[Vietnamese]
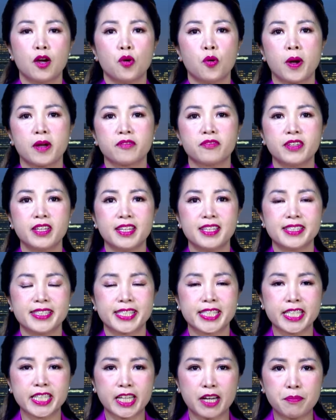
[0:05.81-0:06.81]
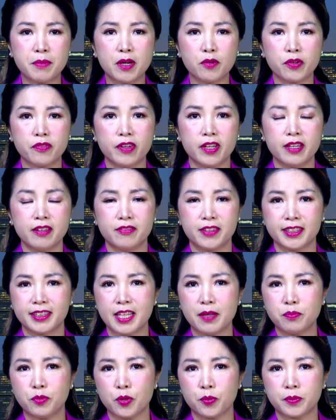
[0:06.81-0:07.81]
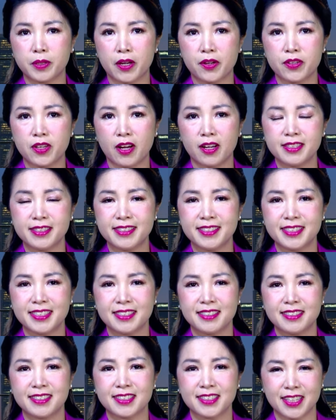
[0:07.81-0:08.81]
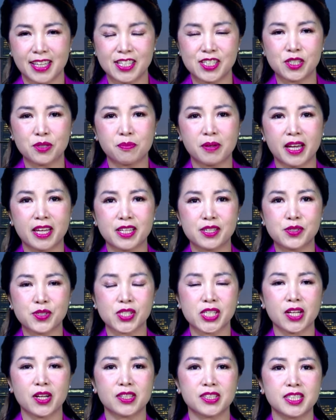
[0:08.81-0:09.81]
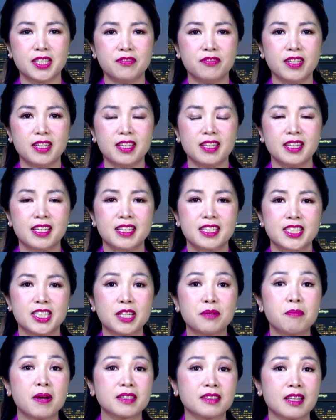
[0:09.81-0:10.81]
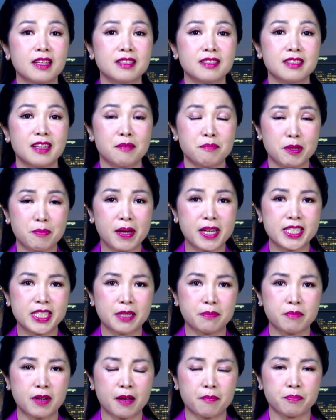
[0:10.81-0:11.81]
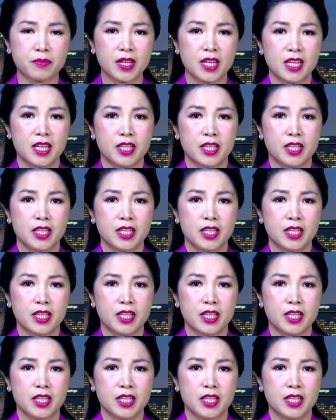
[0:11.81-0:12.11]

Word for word: Hoàng Vy xin cảm ơn quý vị vẫn tiếp tục theo dõi chương trình sự kiện trong ngày của Sài Gòn TV trên băng tần 57.5.